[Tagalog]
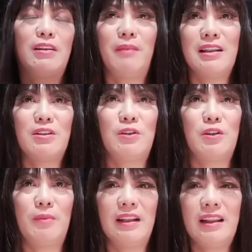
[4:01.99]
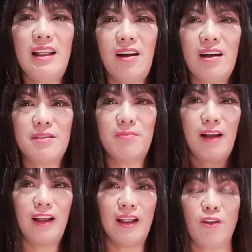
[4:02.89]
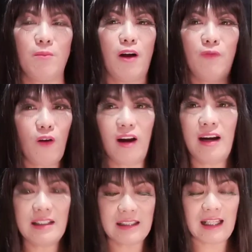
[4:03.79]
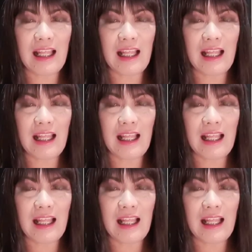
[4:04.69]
Mga siguro mga 3 hours, mga ganun, mga 4 hours.